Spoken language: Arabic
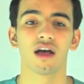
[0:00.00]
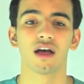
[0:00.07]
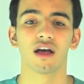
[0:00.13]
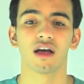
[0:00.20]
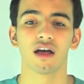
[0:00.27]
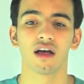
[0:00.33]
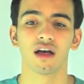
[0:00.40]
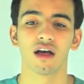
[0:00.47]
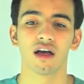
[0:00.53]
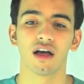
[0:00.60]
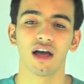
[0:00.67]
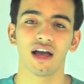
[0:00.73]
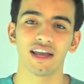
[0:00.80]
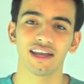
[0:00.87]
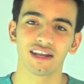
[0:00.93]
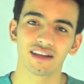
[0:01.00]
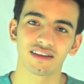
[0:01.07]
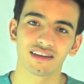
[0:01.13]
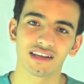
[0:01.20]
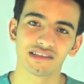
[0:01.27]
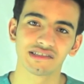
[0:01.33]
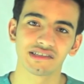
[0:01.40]
آه، احيانا
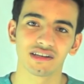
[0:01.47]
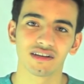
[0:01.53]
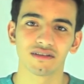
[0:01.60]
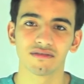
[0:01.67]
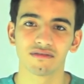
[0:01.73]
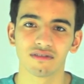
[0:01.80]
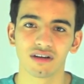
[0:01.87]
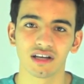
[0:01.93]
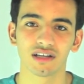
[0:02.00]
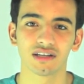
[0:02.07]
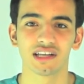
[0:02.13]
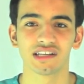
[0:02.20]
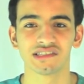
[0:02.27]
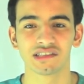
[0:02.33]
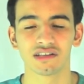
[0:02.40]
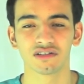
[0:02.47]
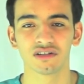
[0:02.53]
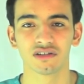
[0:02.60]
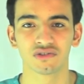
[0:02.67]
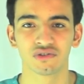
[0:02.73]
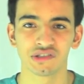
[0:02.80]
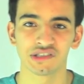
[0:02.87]
تنزل آه،
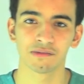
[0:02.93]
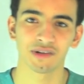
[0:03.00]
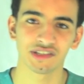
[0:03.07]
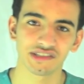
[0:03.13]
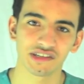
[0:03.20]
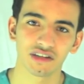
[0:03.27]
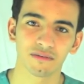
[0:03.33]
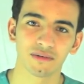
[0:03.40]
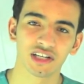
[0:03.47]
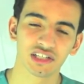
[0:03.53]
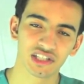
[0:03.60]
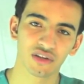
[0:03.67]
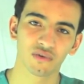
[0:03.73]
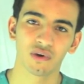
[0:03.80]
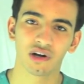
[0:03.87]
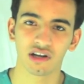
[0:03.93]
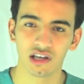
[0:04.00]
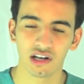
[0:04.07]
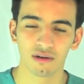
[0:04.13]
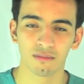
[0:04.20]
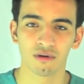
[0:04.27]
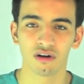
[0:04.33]
ينزل جزء بسيط من الجدول
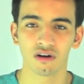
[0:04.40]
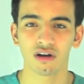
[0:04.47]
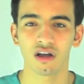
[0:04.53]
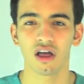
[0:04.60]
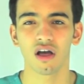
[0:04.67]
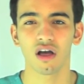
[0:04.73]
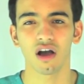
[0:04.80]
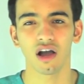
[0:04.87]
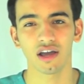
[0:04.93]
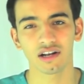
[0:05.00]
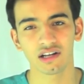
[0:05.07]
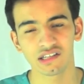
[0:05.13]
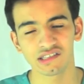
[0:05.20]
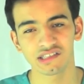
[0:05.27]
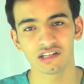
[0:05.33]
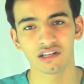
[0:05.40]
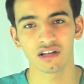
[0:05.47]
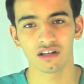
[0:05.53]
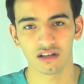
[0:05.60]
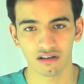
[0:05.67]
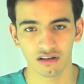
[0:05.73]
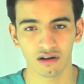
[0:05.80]
كل بلوك احيانا
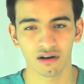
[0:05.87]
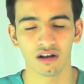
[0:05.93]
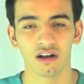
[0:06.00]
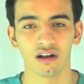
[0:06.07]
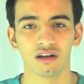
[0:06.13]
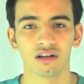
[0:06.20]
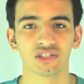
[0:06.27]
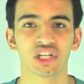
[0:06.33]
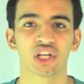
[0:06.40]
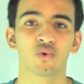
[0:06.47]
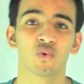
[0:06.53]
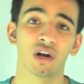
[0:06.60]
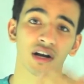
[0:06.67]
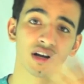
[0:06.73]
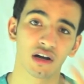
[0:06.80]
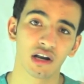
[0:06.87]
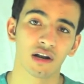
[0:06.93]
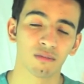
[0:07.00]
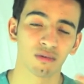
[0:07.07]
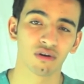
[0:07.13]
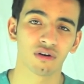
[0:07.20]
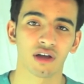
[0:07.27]
ينزل الجدول كل
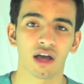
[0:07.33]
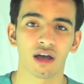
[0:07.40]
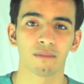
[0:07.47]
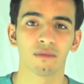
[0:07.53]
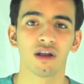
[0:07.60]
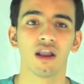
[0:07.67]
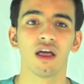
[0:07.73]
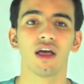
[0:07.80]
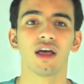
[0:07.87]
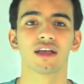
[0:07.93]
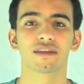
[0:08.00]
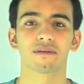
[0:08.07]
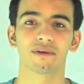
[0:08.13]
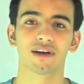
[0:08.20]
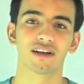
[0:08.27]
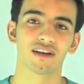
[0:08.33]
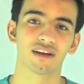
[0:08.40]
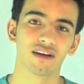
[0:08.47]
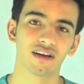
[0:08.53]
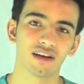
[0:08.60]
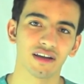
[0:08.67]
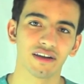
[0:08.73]
بلوك كامل
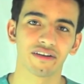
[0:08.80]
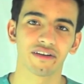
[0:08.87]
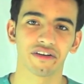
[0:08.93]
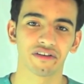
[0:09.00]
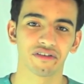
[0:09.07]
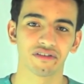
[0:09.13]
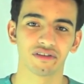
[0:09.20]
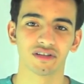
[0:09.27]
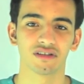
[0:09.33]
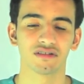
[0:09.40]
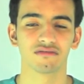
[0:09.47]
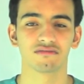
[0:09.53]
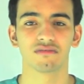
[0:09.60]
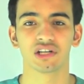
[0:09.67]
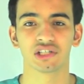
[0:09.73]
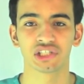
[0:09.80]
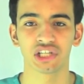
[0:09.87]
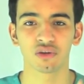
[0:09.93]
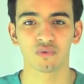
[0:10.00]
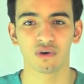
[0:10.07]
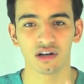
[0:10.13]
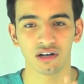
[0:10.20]
طبعا احنا آه،
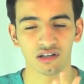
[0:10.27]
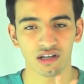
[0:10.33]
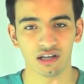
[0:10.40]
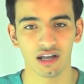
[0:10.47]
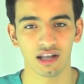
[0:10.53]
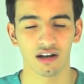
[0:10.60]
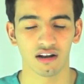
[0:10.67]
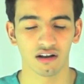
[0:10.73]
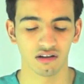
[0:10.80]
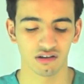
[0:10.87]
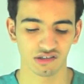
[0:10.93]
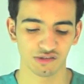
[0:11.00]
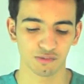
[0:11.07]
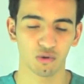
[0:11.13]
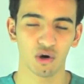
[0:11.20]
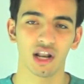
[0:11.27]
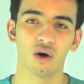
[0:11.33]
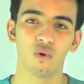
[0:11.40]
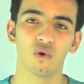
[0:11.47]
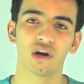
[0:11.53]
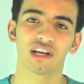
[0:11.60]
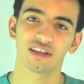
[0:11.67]
الجدول الاسبوع
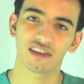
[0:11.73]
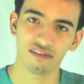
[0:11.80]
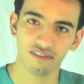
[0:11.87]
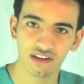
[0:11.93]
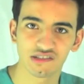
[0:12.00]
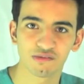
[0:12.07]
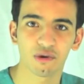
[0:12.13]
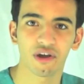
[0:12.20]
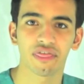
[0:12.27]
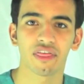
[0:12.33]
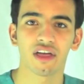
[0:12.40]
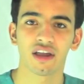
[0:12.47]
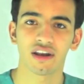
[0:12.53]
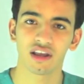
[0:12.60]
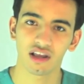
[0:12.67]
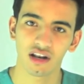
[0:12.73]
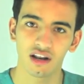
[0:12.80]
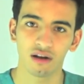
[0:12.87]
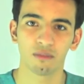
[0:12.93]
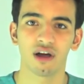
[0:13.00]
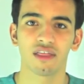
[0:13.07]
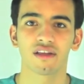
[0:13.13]
الاول يختلف عن الاسبوع الثاني
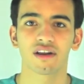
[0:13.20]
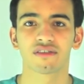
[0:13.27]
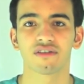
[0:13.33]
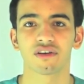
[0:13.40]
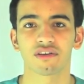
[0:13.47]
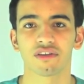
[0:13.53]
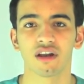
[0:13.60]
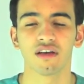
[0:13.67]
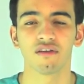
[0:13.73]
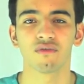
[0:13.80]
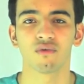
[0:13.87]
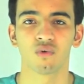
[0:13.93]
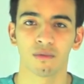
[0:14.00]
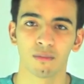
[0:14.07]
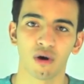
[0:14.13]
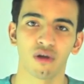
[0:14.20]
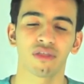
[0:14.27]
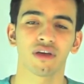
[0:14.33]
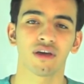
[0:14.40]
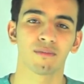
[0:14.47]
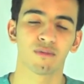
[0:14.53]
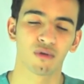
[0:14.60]
لان المحاضرات تختلف
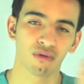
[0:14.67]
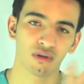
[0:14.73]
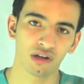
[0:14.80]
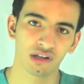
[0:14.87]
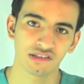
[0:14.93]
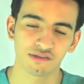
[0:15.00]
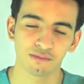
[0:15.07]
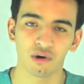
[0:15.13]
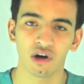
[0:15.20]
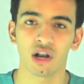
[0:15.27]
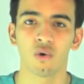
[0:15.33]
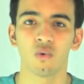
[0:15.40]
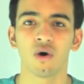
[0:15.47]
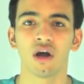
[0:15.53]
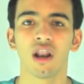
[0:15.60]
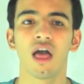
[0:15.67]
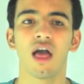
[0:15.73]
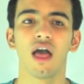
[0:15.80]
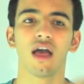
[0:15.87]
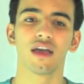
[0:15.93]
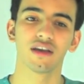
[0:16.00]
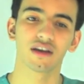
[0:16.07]
والمواضيع موضوع الاسبوع الاول
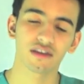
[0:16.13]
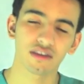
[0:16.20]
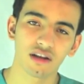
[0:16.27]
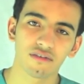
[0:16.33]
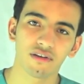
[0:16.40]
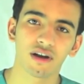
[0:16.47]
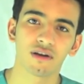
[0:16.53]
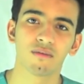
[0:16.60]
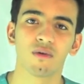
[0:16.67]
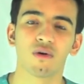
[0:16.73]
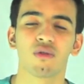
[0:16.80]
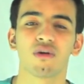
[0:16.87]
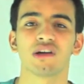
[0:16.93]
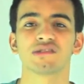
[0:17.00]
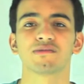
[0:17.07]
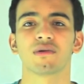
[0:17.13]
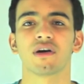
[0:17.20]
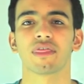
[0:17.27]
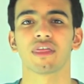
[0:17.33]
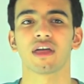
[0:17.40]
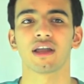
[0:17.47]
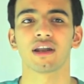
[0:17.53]
يختلف عن الموضوع الاسبوع
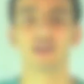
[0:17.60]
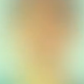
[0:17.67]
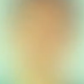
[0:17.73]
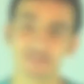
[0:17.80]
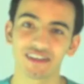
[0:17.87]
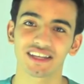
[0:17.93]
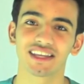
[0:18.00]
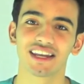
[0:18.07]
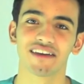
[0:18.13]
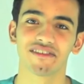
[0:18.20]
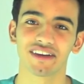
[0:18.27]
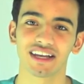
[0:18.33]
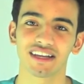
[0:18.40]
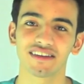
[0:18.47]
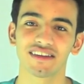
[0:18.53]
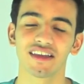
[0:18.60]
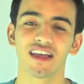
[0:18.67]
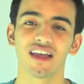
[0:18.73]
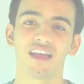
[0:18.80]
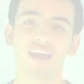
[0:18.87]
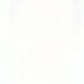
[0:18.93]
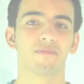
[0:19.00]
الثاني ففي اختلافات
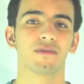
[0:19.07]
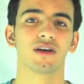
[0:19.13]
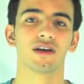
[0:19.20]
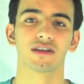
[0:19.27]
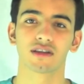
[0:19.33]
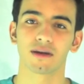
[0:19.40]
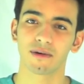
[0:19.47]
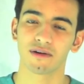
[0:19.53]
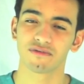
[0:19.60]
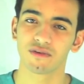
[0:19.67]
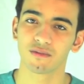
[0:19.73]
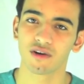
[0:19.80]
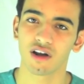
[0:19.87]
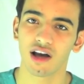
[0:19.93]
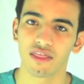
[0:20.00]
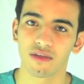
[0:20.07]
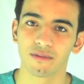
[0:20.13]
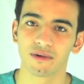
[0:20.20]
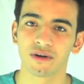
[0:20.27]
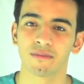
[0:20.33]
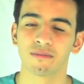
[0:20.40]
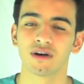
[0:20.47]
طبعا في ملاحظه
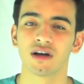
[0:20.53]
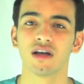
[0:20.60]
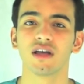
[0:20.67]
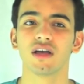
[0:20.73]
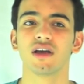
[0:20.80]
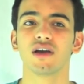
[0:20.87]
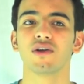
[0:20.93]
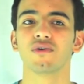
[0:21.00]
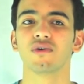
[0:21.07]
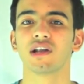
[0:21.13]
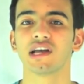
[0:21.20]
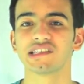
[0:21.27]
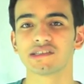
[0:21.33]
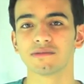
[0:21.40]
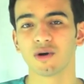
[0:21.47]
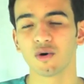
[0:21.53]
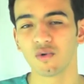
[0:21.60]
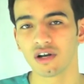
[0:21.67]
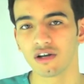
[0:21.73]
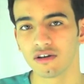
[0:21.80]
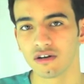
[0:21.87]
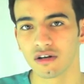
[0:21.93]
مهمه انه لازم
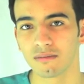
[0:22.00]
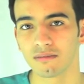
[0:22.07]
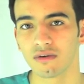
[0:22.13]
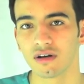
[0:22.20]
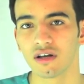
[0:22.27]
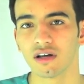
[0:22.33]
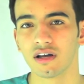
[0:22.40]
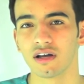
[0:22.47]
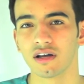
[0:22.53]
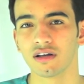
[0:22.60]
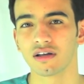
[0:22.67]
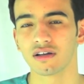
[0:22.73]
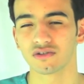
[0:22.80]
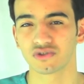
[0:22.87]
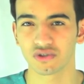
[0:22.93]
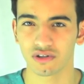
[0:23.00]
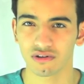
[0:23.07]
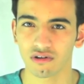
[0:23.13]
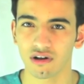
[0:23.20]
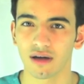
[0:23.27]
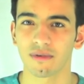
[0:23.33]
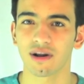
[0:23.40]
اول يوم شنو
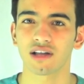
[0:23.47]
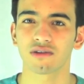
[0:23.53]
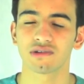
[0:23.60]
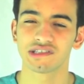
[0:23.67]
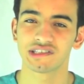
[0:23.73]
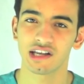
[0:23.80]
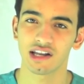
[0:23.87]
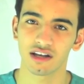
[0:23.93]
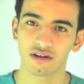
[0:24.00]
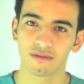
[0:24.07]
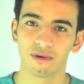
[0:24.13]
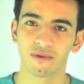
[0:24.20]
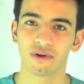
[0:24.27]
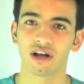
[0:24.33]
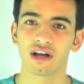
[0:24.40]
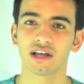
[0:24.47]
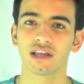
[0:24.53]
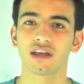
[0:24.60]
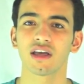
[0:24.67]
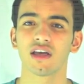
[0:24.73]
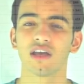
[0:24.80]
الطلاب راح توزع عليكم اوراق